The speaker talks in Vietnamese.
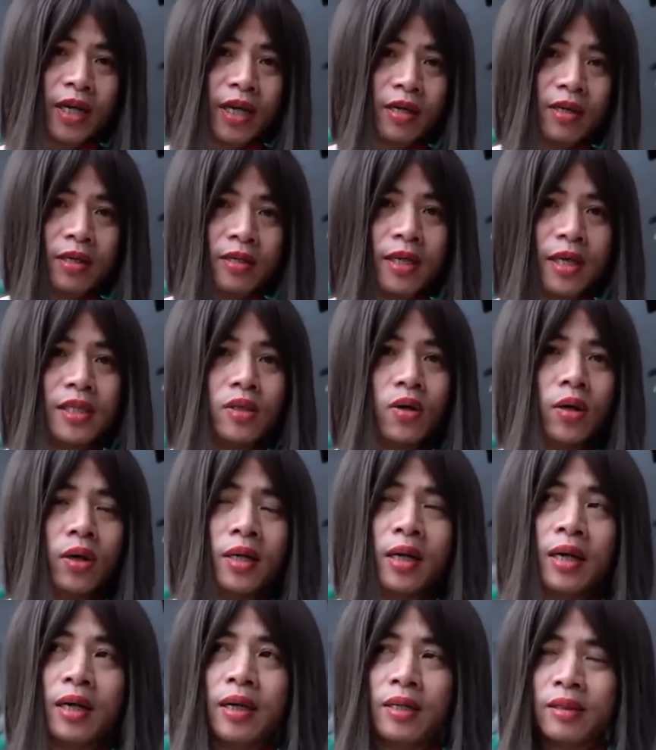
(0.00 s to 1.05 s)
nghe người ta nói
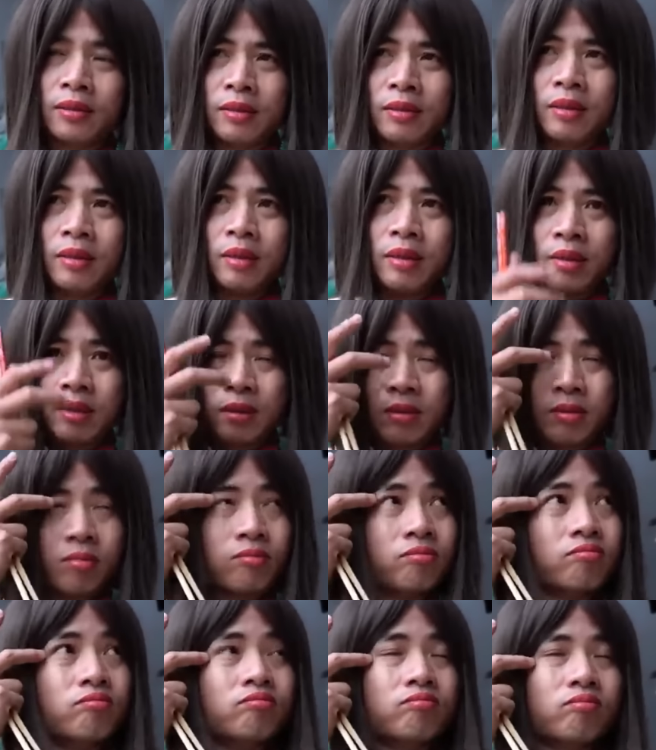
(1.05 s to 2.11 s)
là
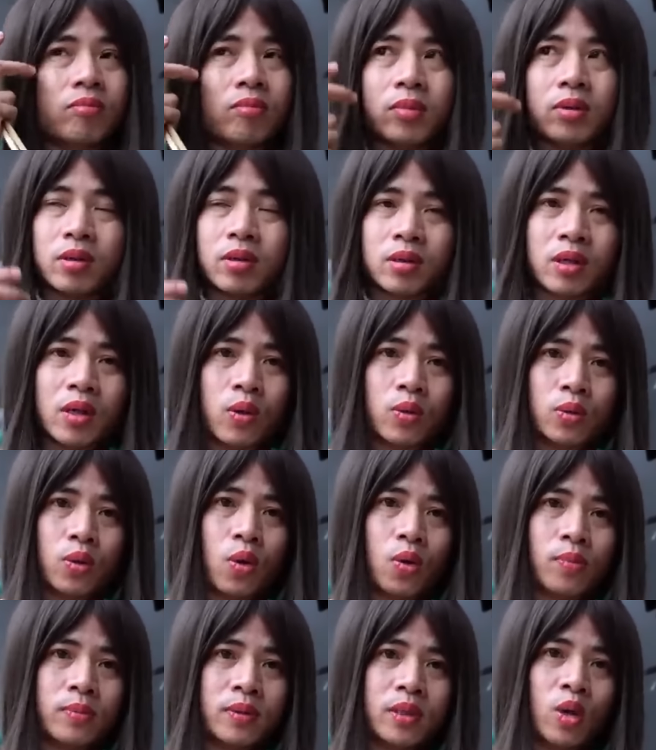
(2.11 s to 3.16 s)
râu
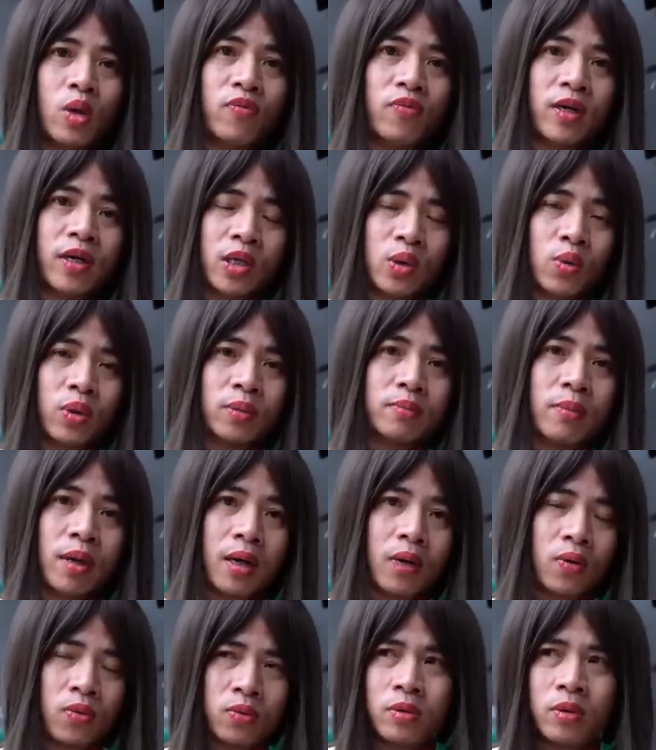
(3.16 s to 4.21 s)
tôm nấu với ruột
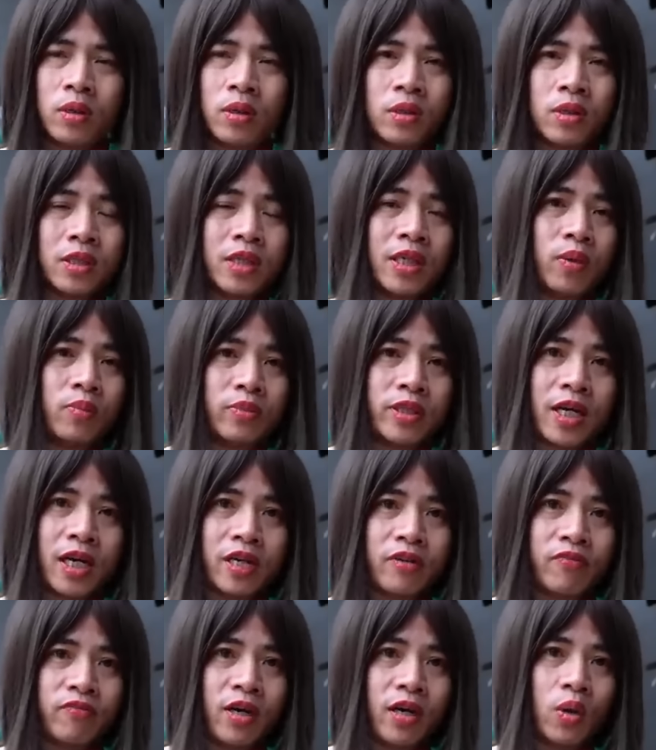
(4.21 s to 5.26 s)
bầu, chồng
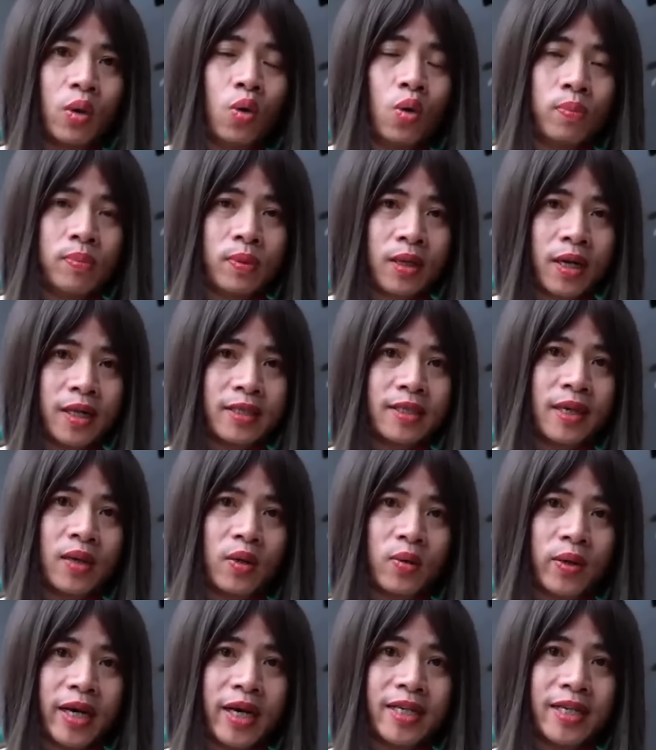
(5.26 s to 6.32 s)
chăn vợ húp và gật
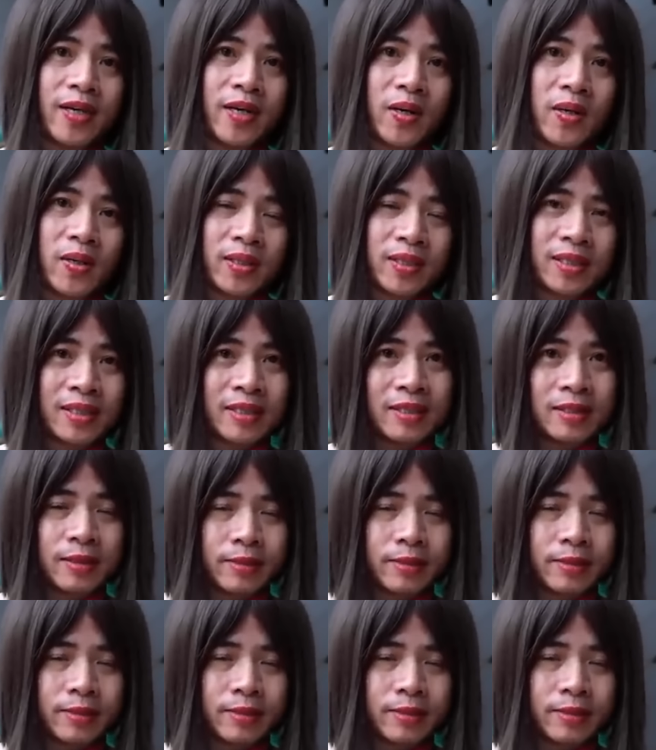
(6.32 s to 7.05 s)
đầu khen ngon.